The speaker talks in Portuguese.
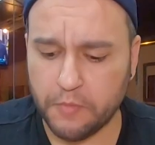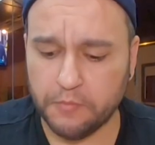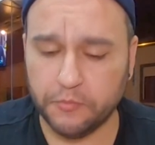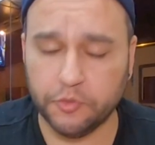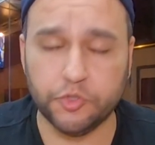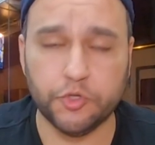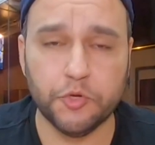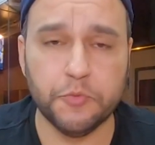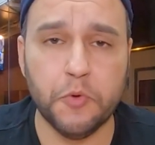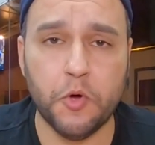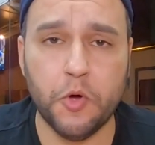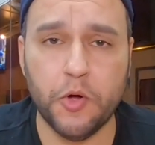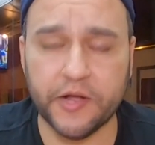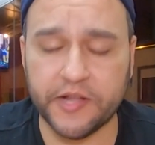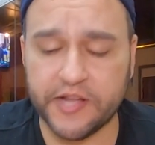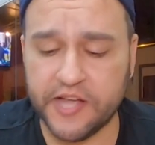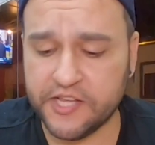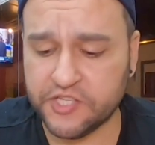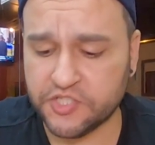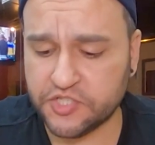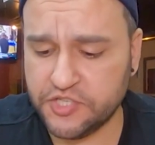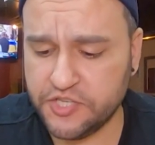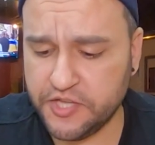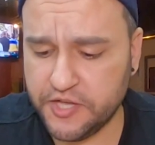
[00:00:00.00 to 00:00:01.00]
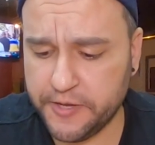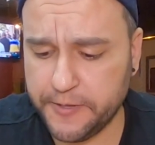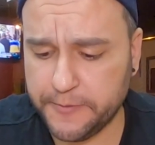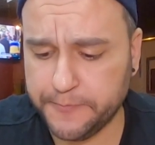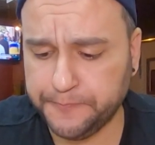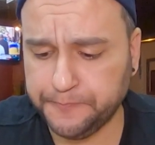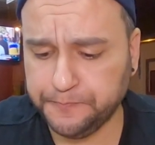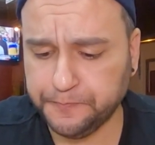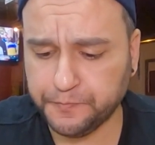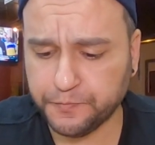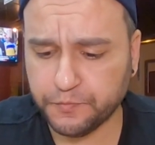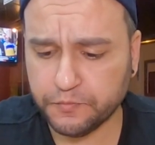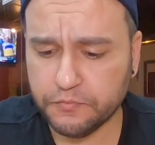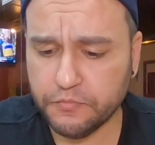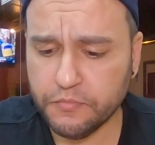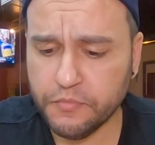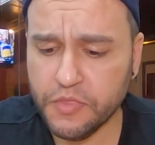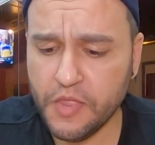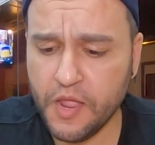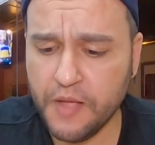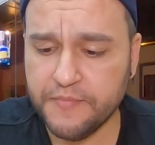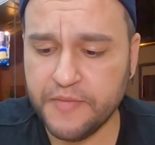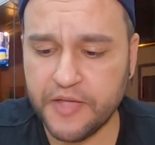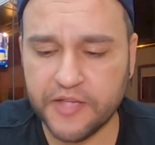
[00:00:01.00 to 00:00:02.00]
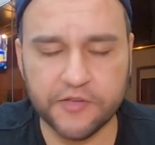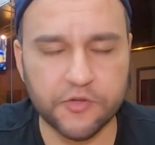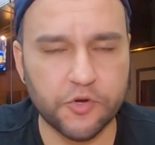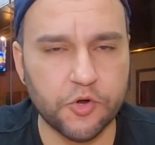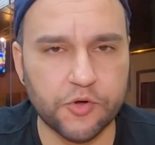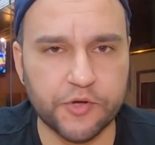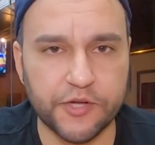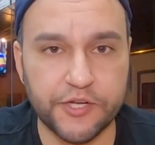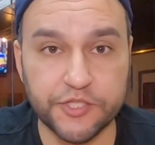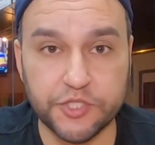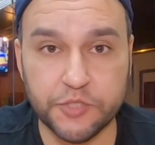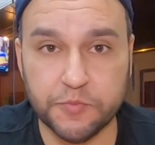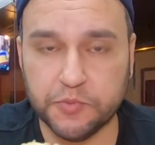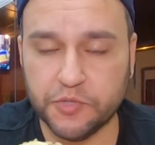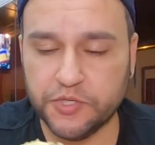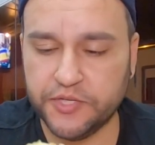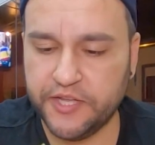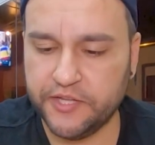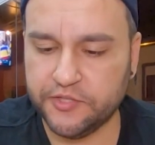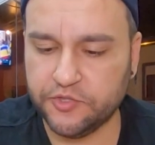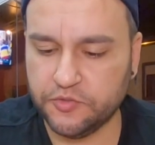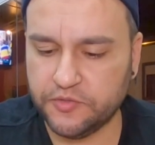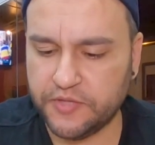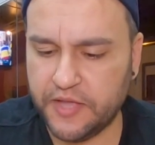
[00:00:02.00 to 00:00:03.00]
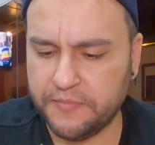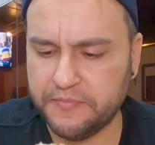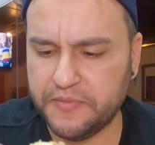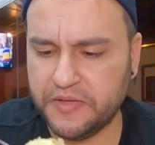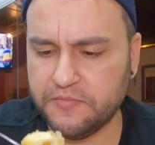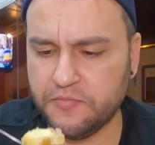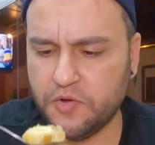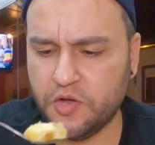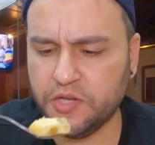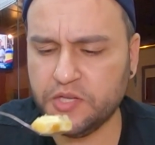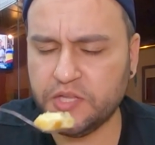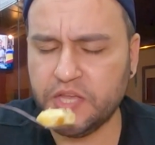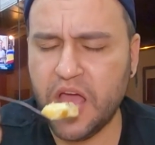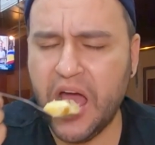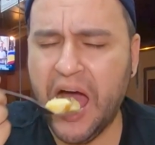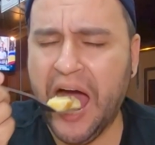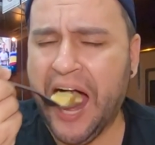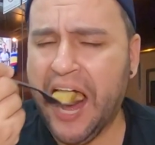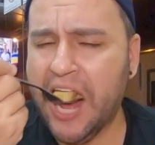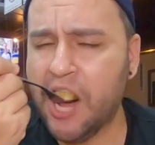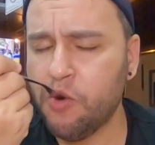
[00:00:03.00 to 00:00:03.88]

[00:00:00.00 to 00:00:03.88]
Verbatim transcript: Muito boa, casquinha Bem crocante por dentro, tá bem molinha.